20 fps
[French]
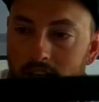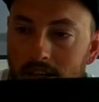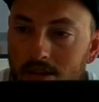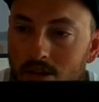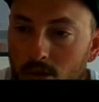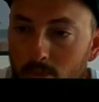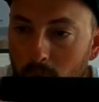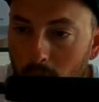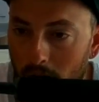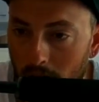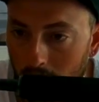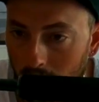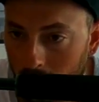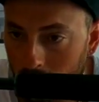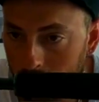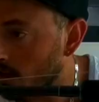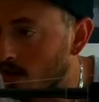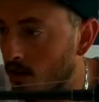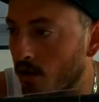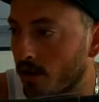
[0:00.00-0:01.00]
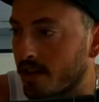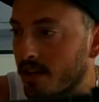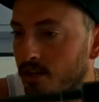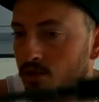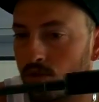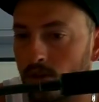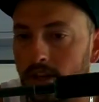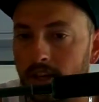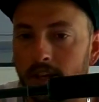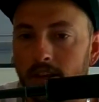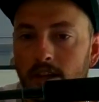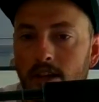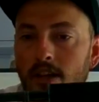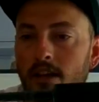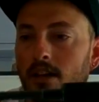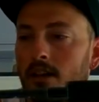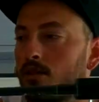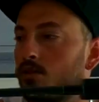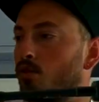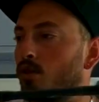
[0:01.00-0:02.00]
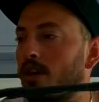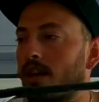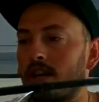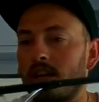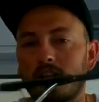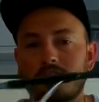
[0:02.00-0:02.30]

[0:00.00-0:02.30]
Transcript: quelque part. Ok, je l'ai. Donc, elle